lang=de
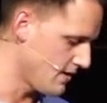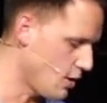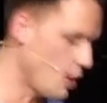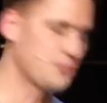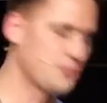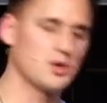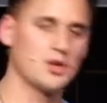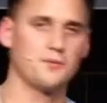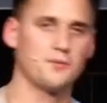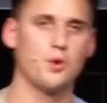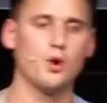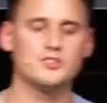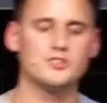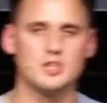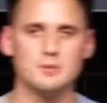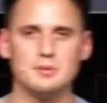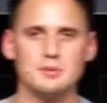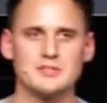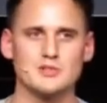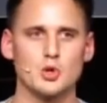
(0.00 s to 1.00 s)
Ob du
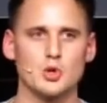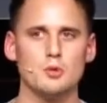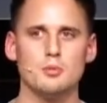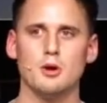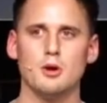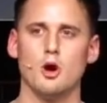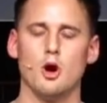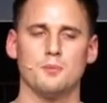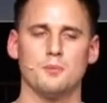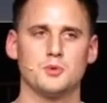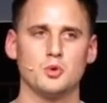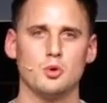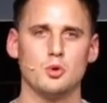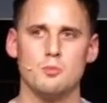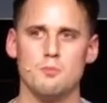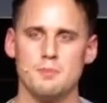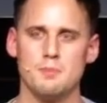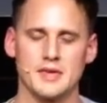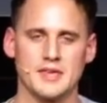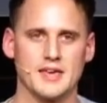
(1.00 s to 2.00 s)
gefrustet bist drüber, ob du
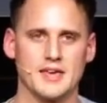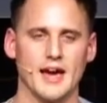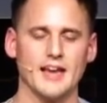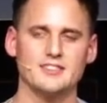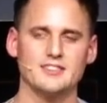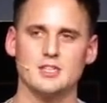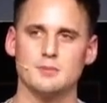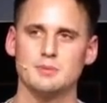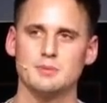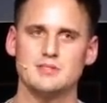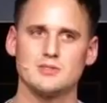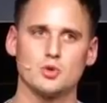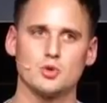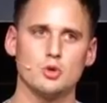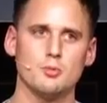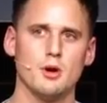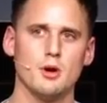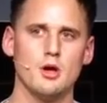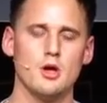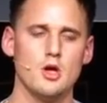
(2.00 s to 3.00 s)
begeistert bist
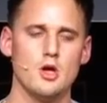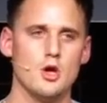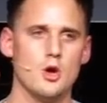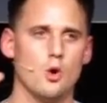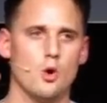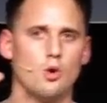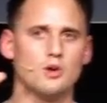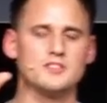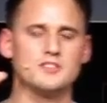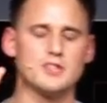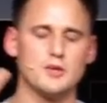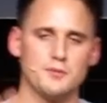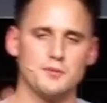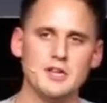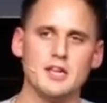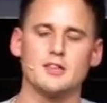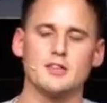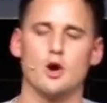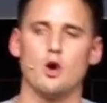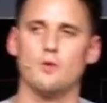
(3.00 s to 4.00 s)
drüber, und es
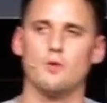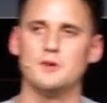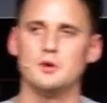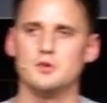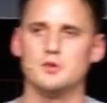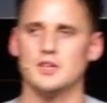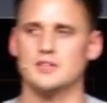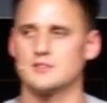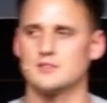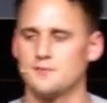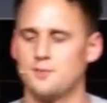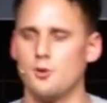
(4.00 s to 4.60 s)
definiert auch, wie du jetzt